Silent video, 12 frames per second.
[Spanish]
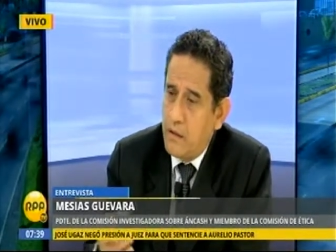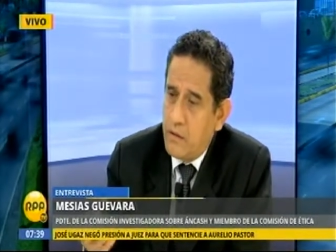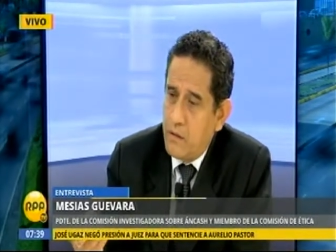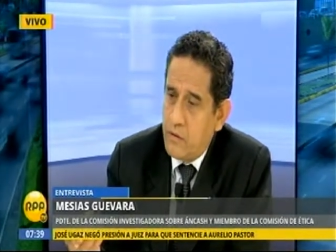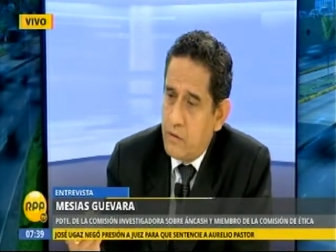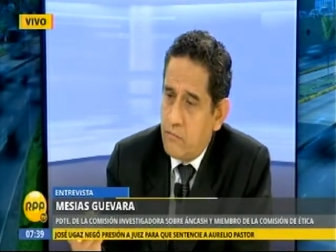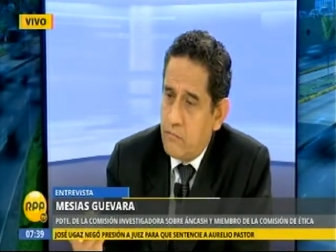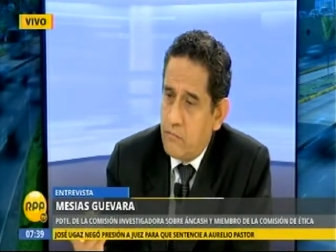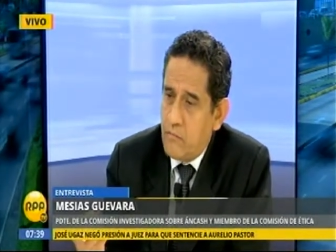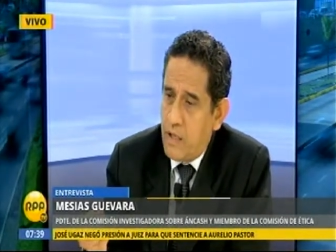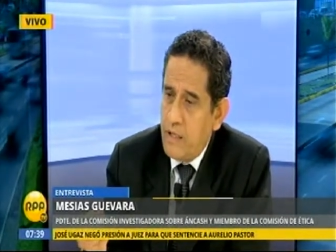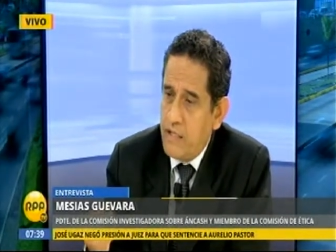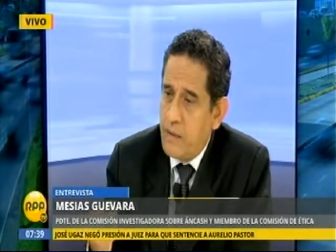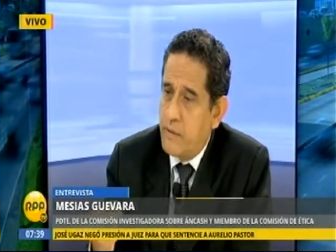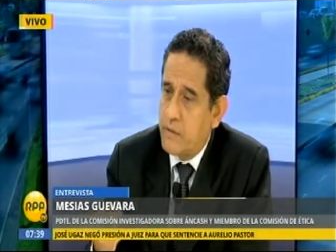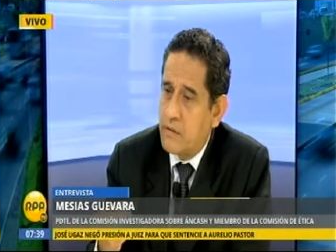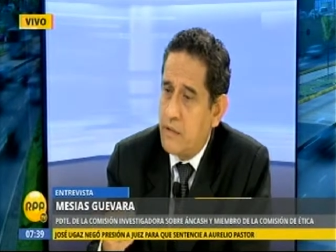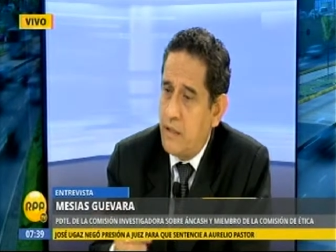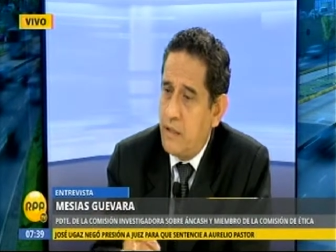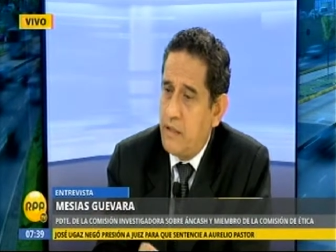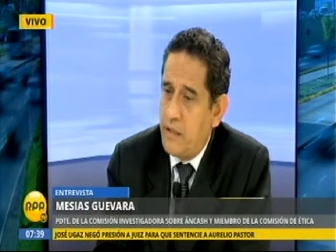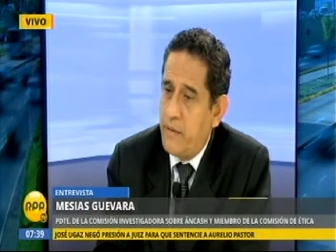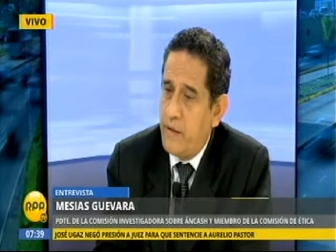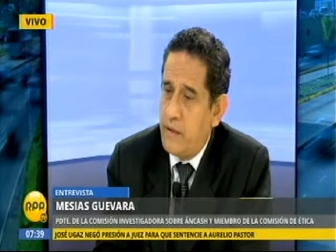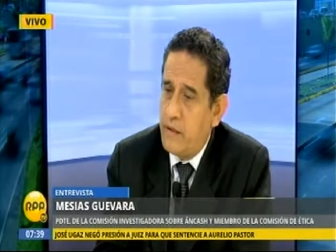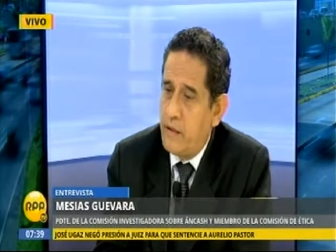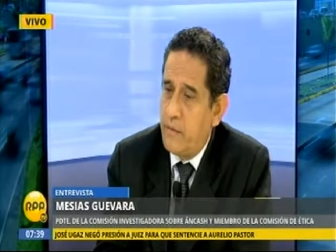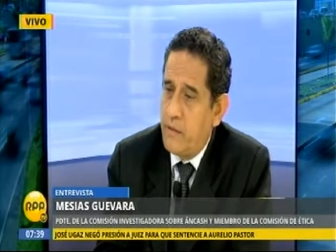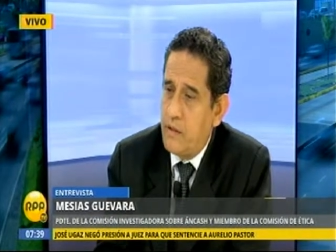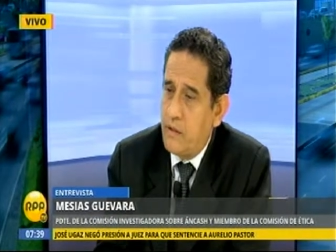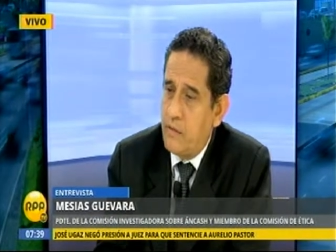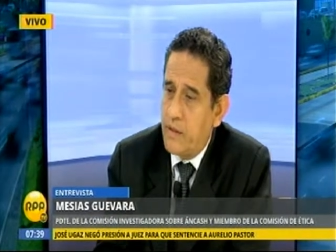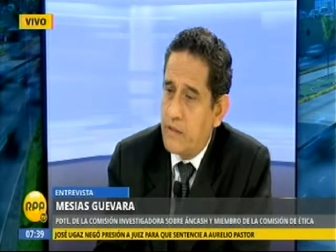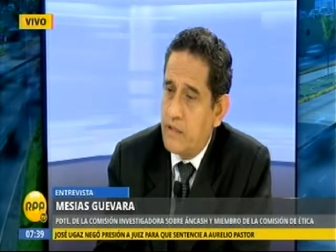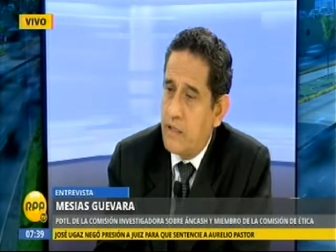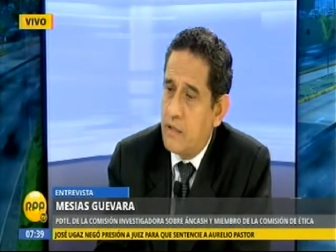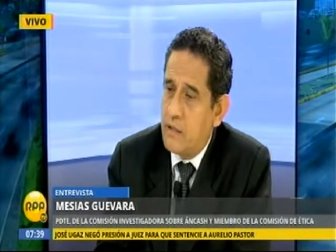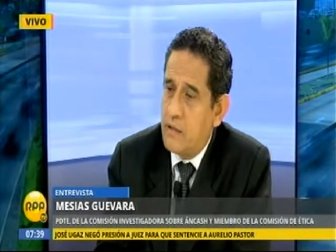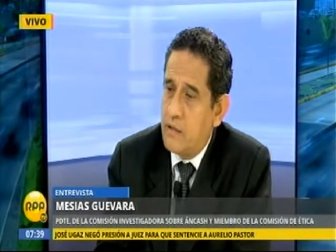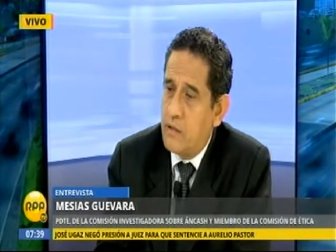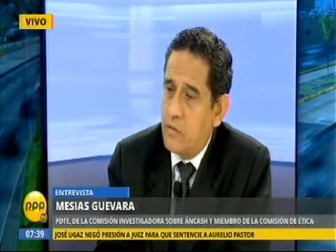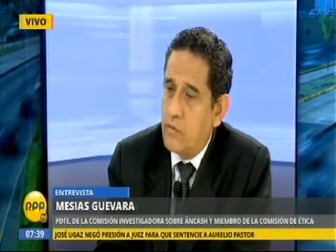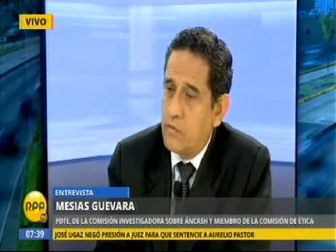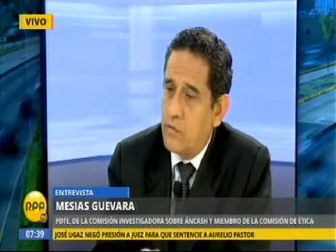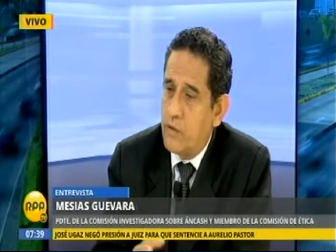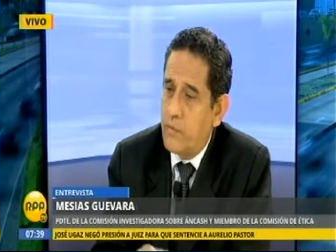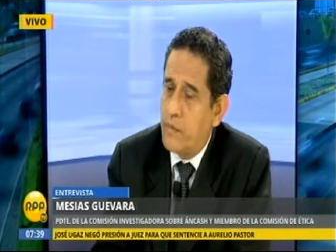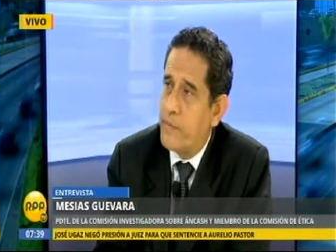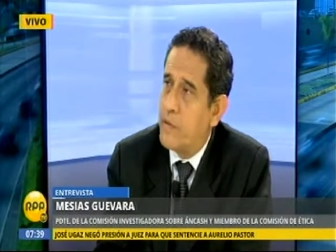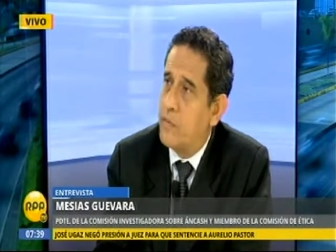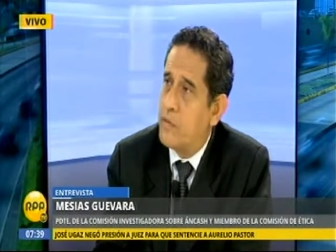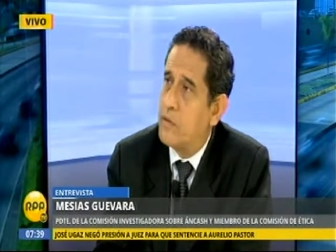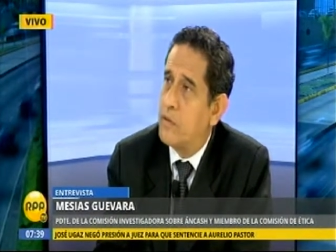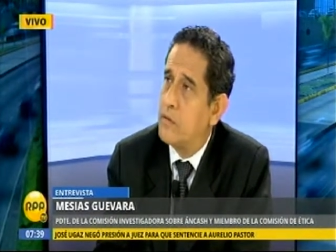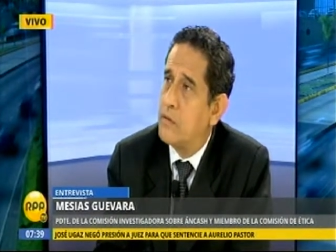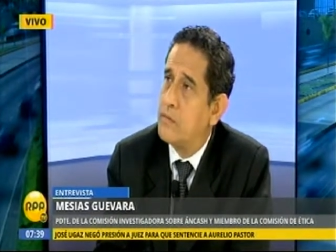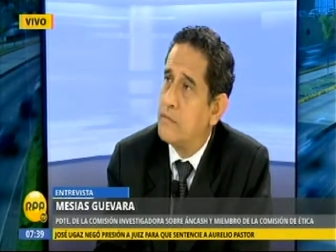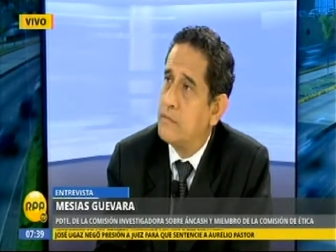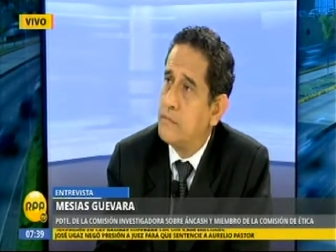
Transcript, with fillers: mm, hay temas que él debe, debe de conversar eh, incluso con la propia comisión, ¿no?